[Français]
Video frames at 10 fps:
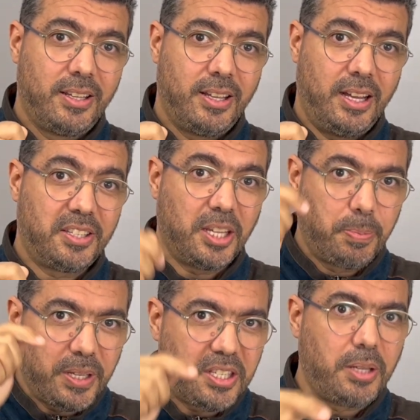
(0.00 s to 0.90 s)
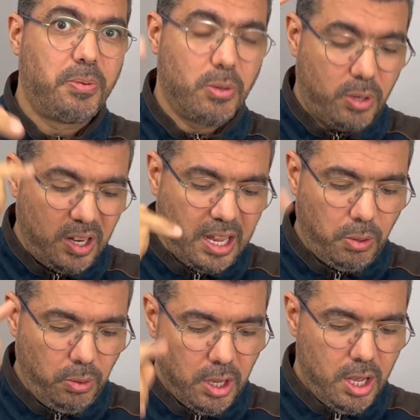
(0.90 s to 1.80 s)
hein, cette prescription qu'il a
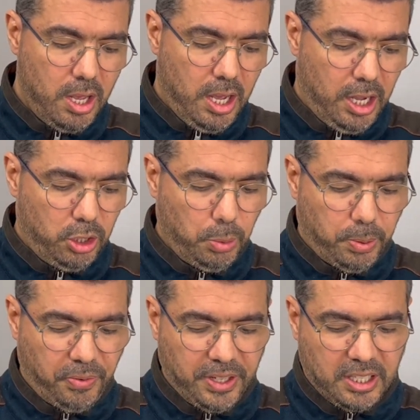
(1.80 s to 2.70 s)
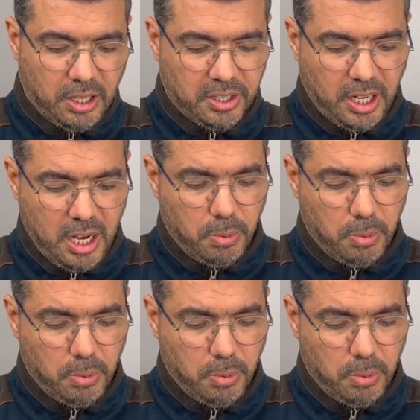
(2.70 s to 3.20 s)
eue hein, du prophète sallallahu On